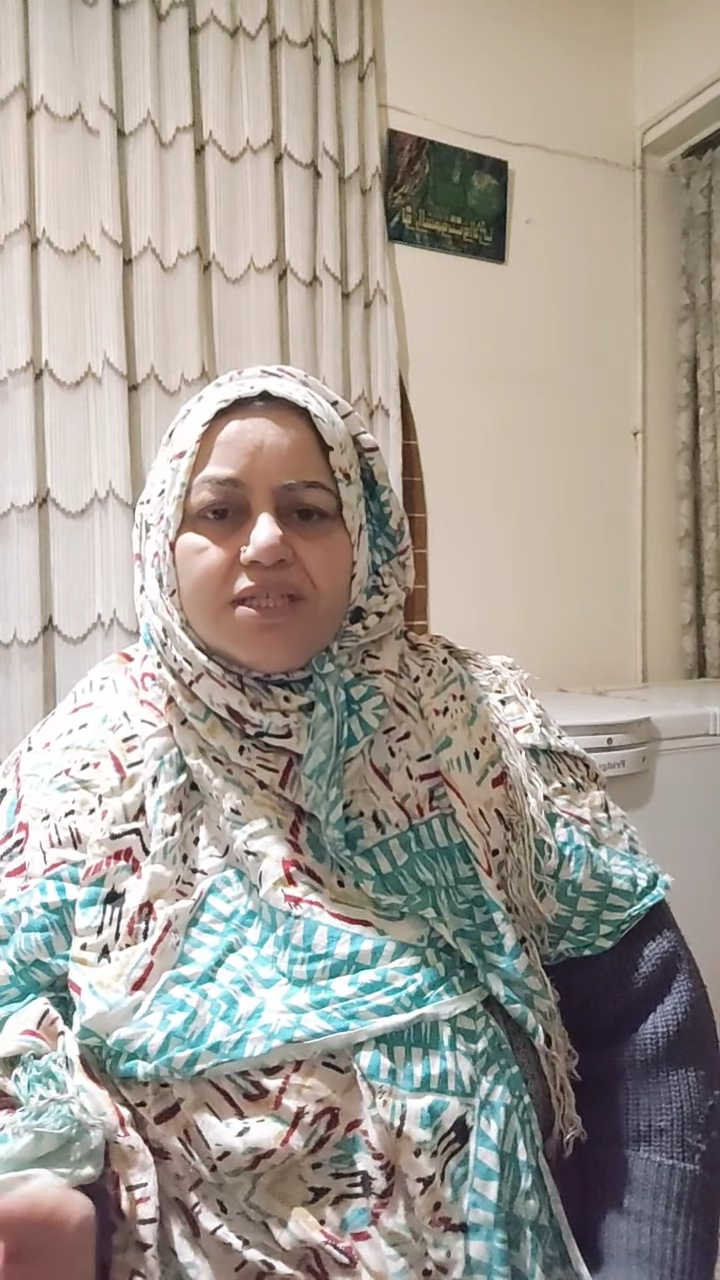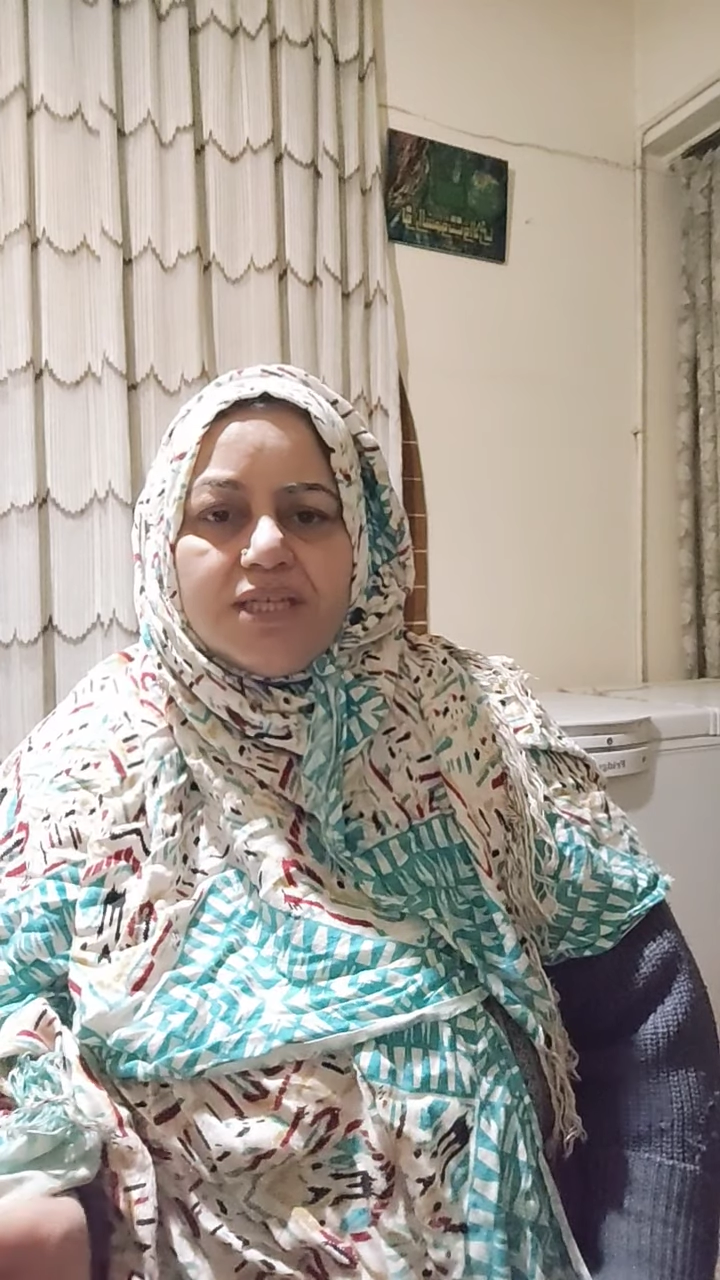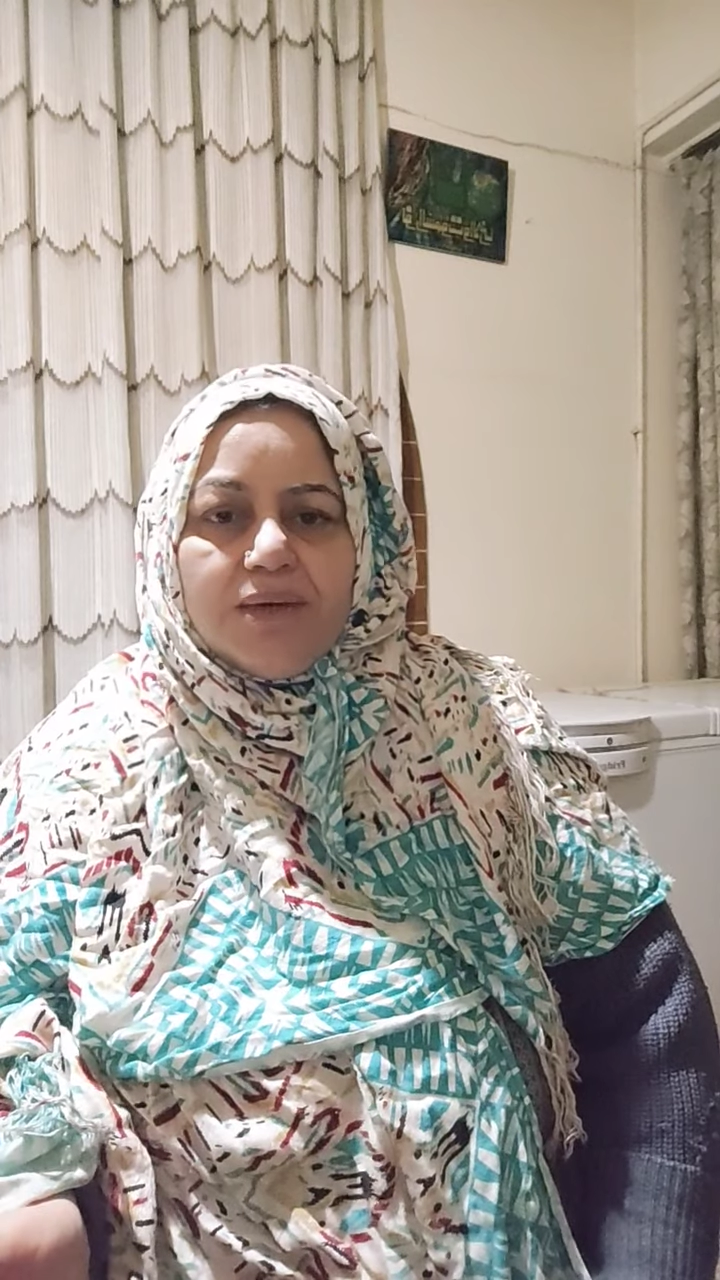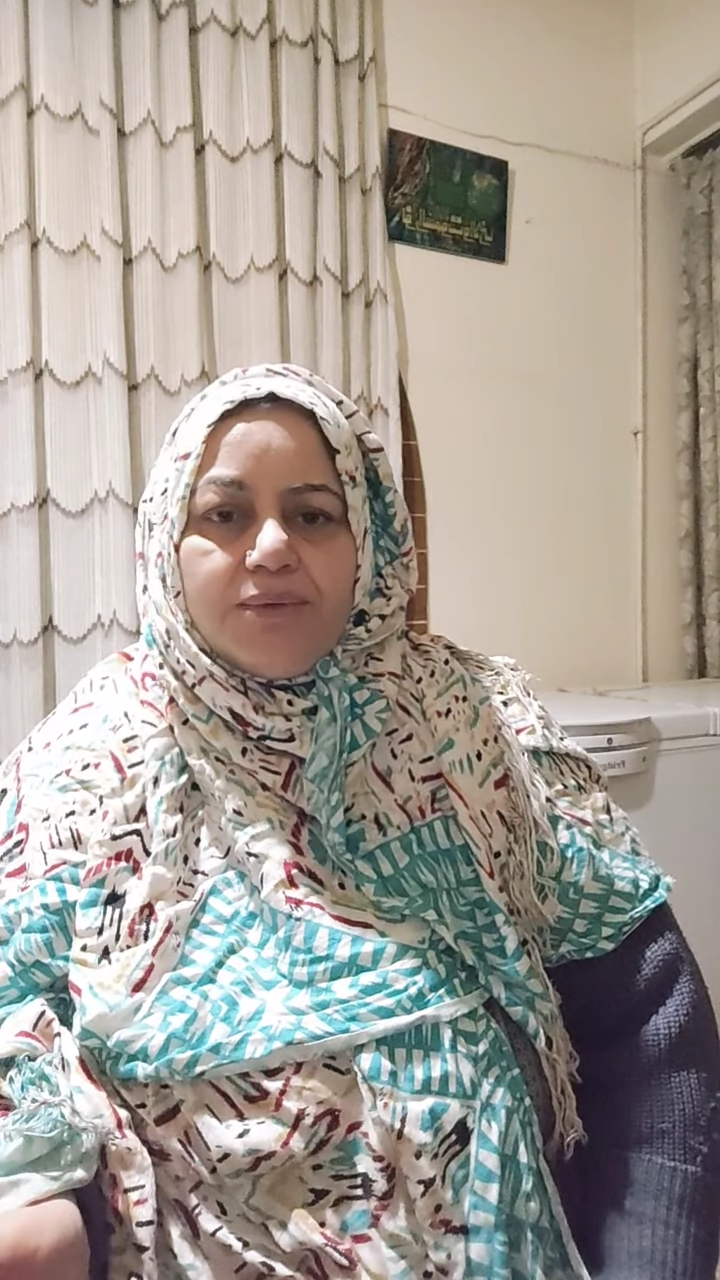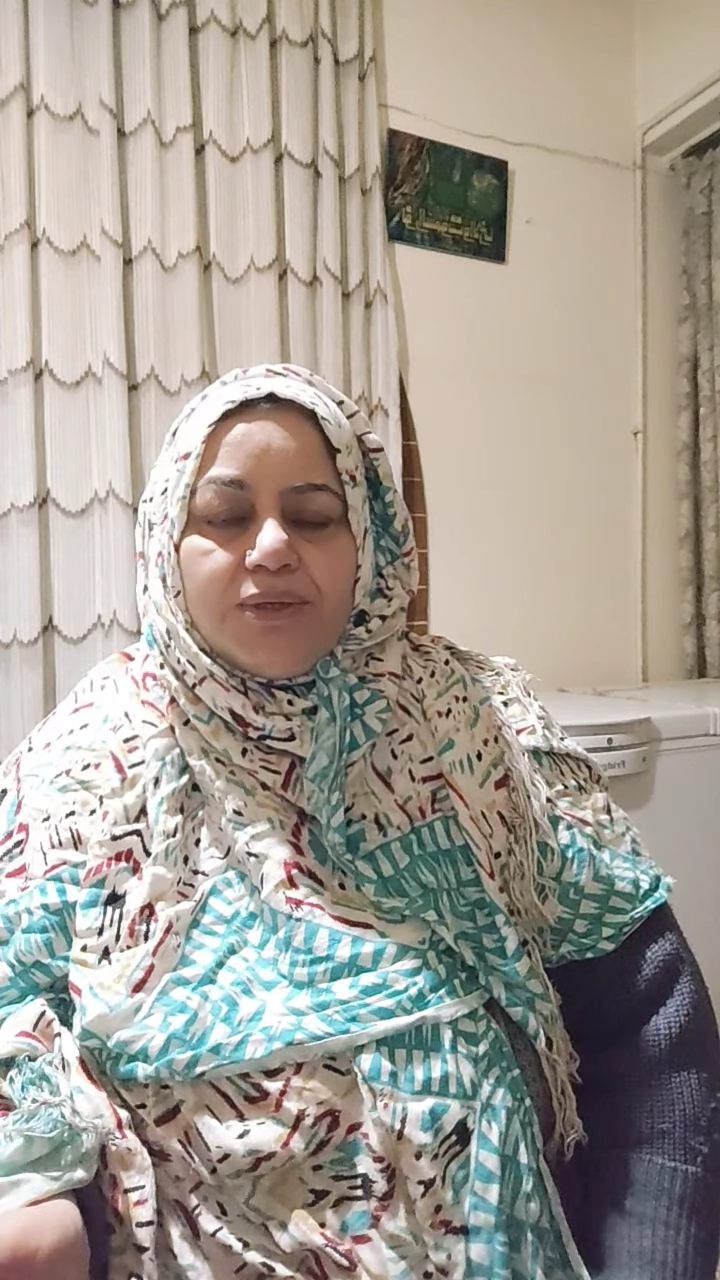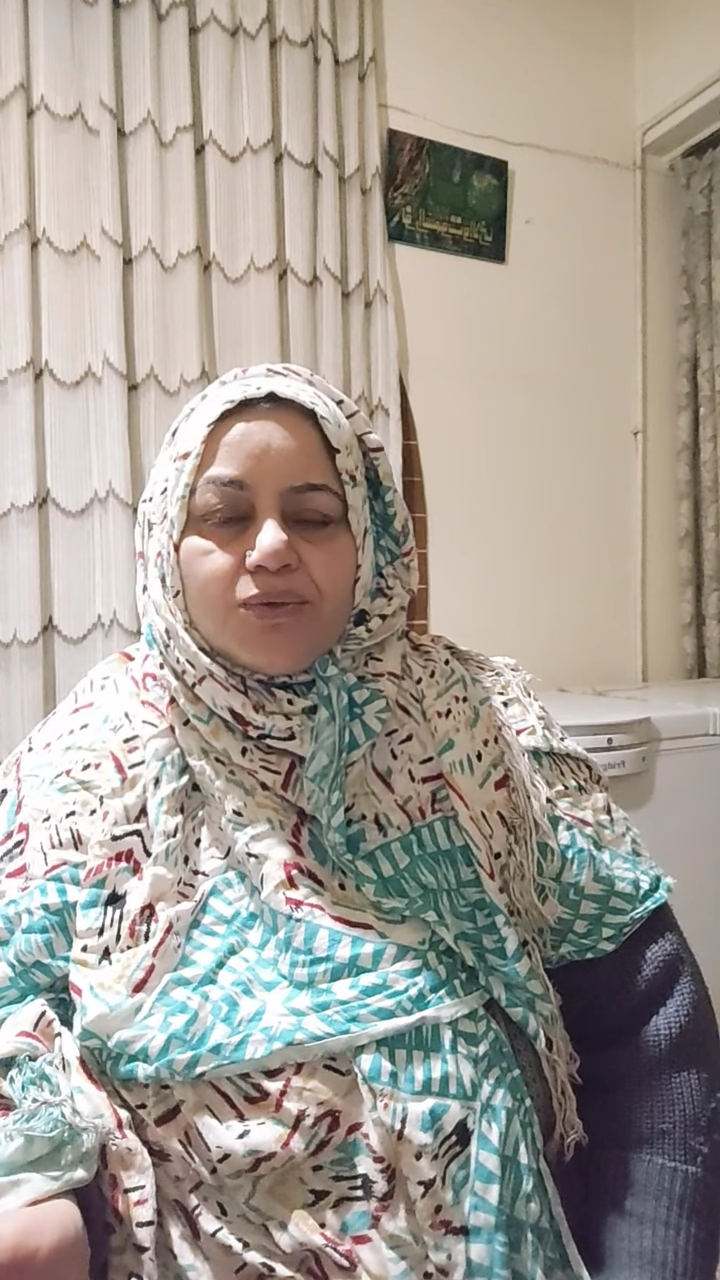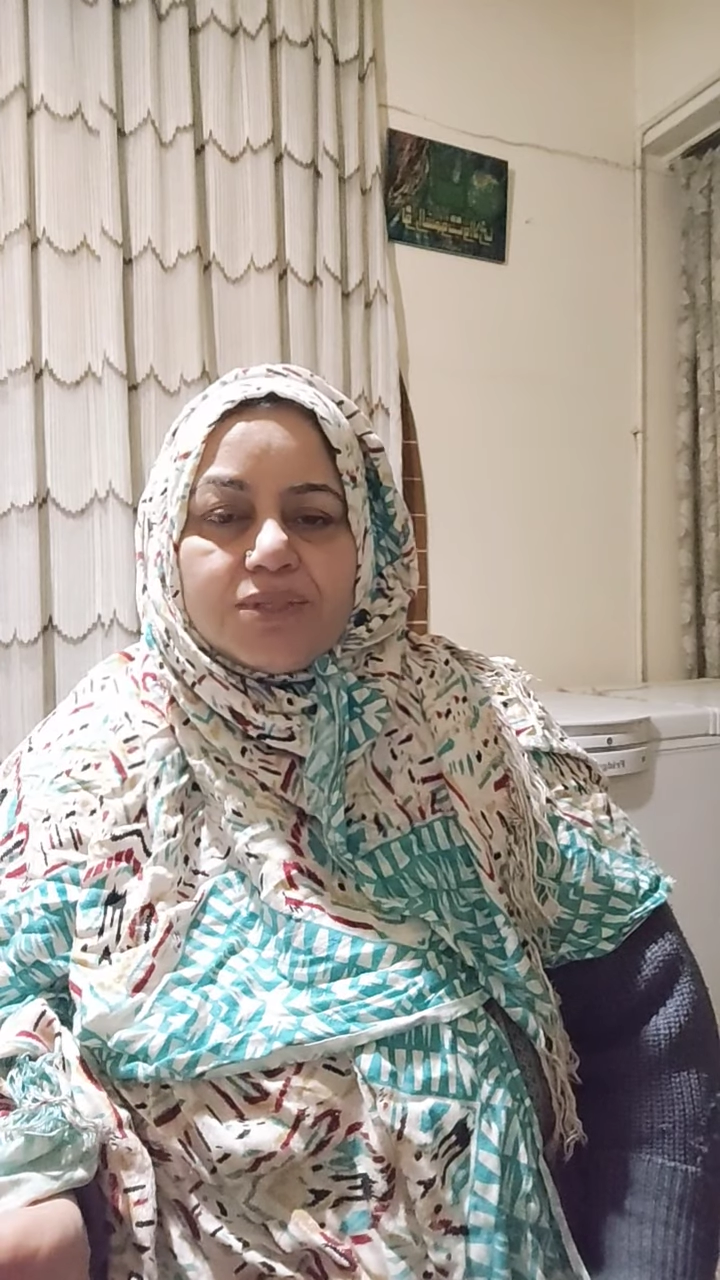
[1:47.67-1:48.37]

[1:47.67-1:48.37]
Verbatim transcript: किसी का भी